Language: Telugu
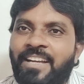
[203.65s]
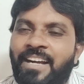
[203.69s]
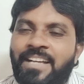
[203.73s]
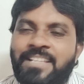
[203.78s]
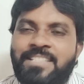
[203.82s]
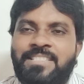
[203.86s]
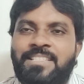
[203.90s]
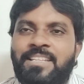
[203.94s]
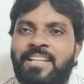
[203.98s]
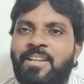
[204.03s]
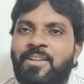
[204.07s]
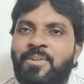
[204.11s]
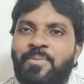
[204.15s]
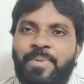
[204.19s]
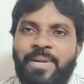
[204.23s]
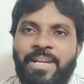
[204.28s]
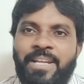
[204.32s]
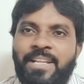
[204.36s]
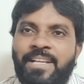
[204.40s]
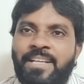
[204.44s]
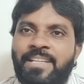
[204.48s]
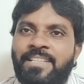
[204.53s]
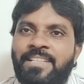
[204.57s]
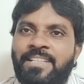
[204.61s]
అస్త్రాలు
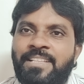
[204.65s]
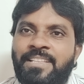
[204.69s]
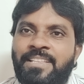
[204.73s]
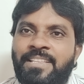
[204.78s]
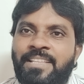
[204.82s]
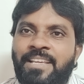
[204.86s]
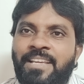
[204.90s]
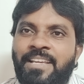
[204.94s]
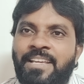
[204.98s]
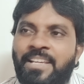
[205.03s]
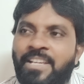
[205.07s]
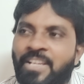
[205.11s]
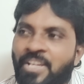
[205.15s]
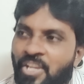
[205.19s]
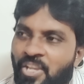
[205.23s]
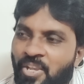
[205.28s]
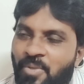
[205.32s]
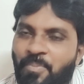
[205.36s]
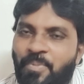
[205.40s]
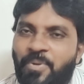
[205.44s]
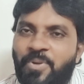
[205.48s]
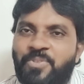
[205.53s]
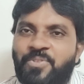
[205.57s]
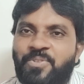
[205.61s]
బయటకు తీస్తే
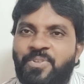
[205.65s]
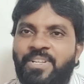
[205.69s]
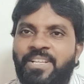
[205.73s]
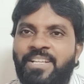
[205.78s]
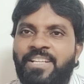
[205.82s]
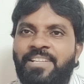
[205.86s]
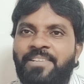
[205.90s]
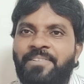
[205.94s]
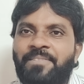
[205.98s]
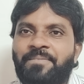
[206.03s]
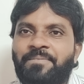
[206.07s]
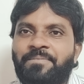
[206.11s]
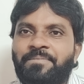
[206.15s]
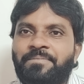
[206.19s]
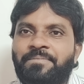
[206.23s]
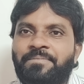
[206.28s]
ఇప్పుడు చూడాలి